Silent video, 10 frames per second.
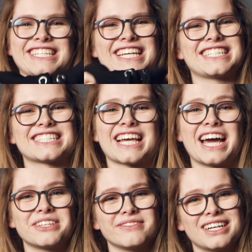Das ist
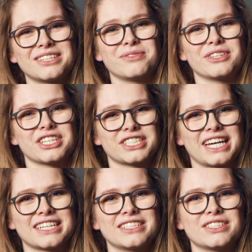keine Ware von der
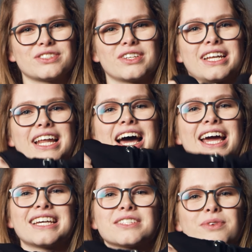Stange, sondern
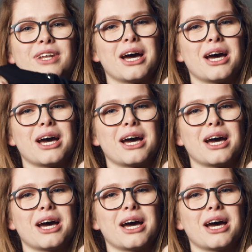eigens von